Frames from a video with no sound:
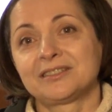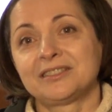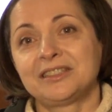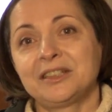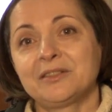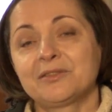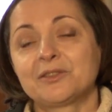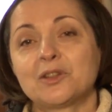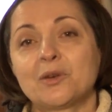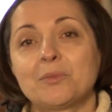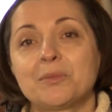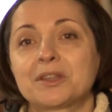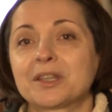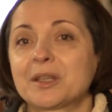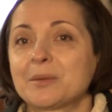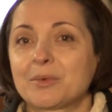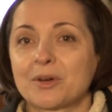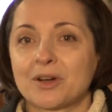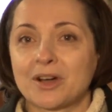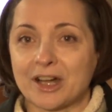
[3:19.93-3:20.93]
nie w domie
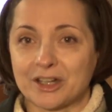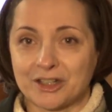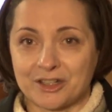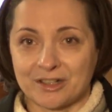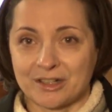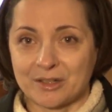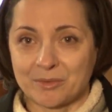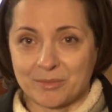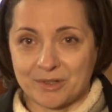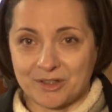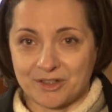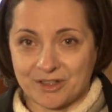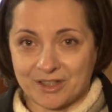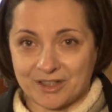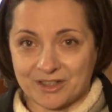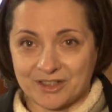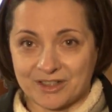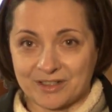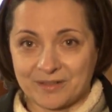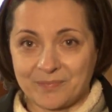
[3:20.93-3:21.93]
najbogatszego
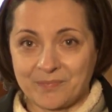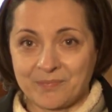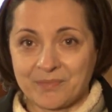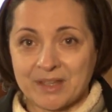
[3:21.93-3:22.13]
maziarza.